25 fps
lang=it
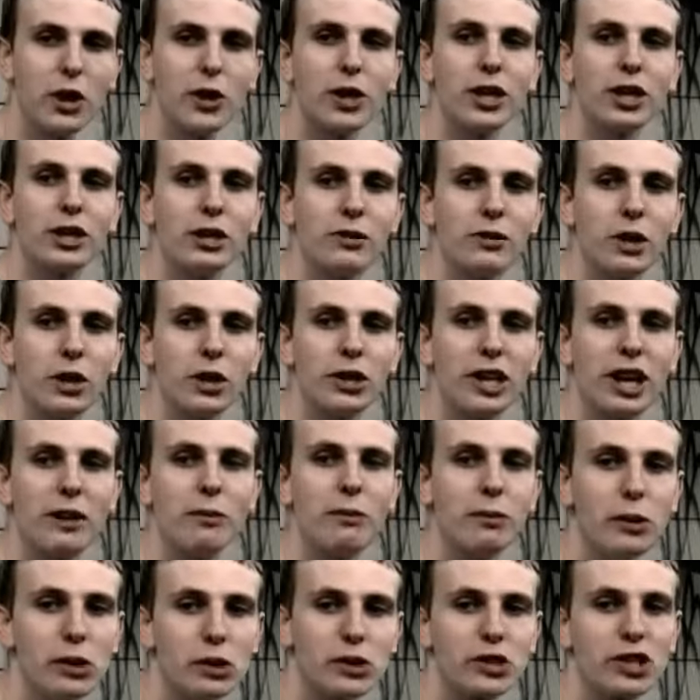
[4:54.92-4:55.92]
ci si può più
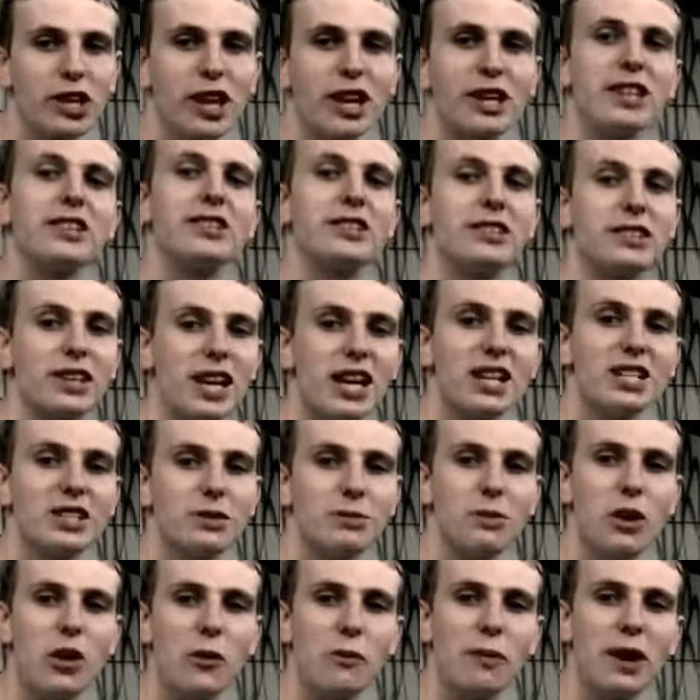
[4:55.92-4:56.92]
fermare.
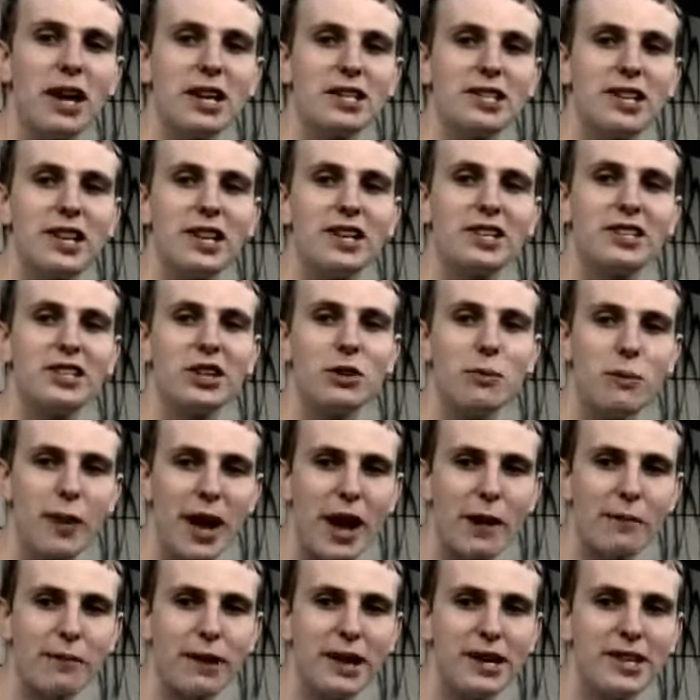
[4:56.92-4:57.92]
C'è sempre un sito
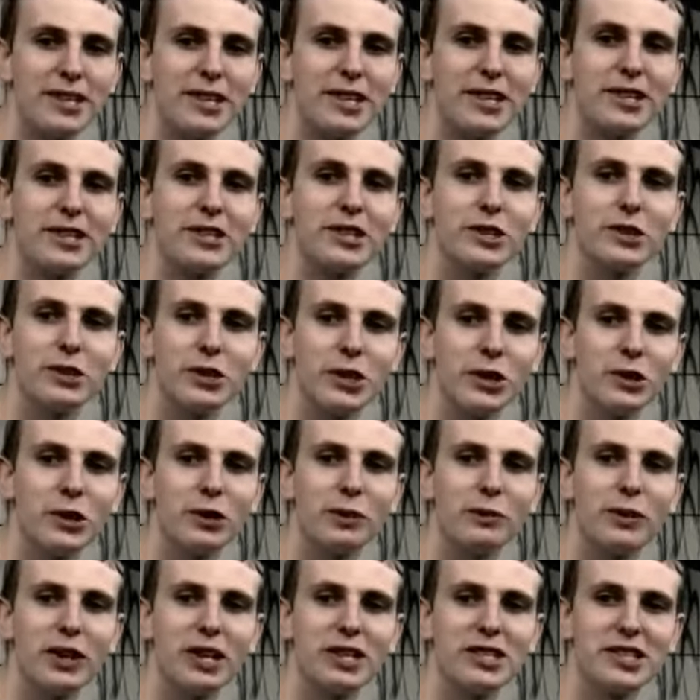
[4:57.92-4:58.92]
o qualche altro
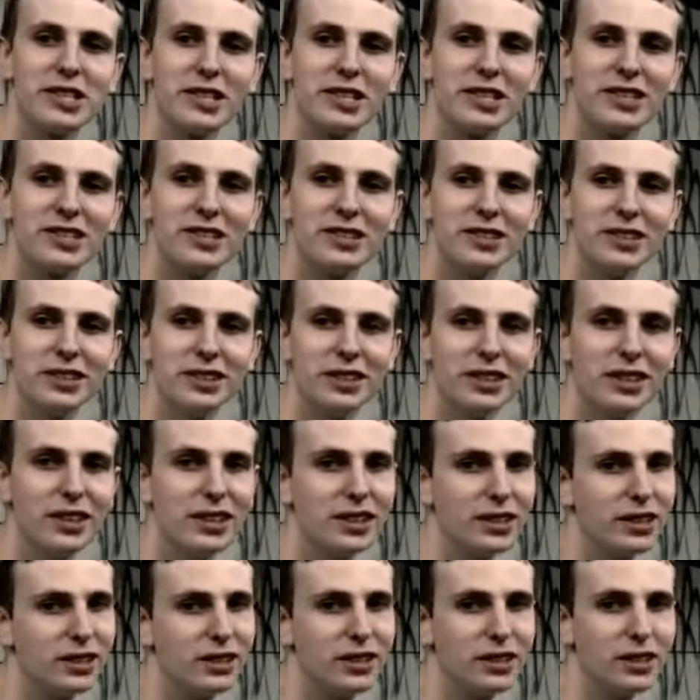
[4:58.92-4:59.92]
sistema da invadere che può
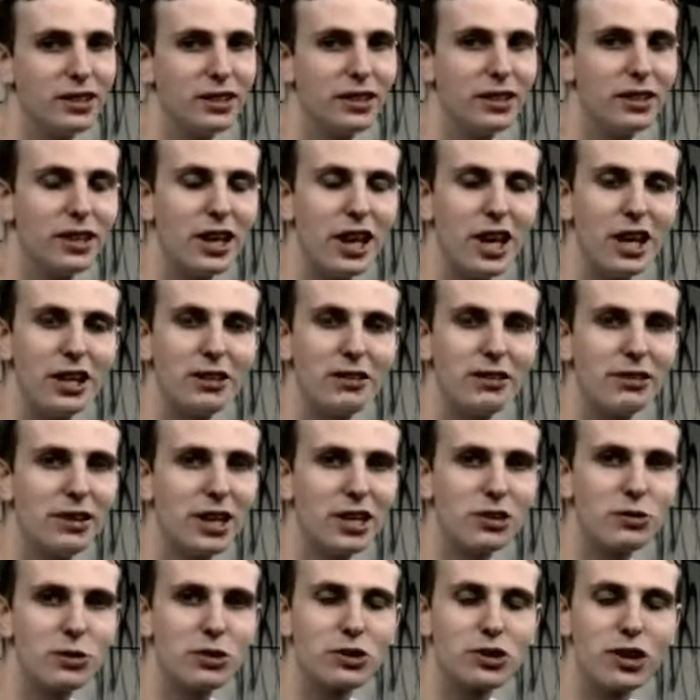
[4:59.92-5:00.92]
darti maggiori
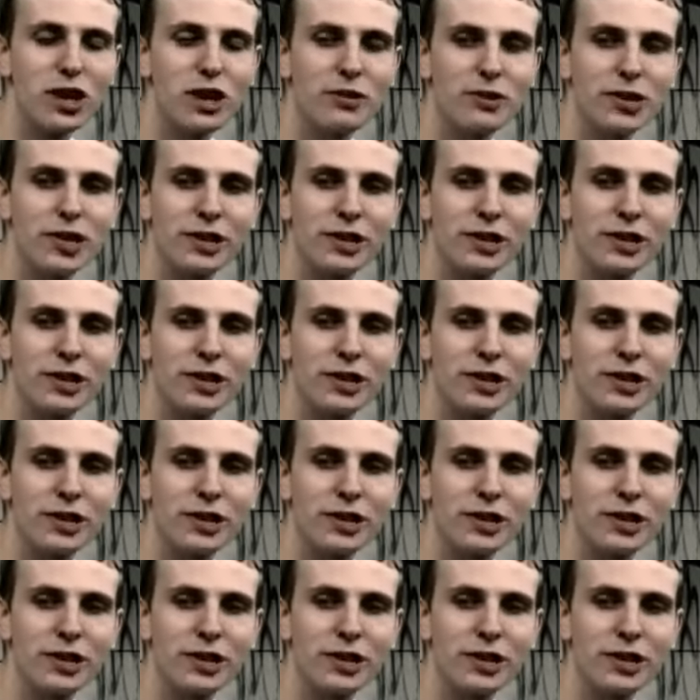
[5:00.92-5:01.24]
soddisfazioni.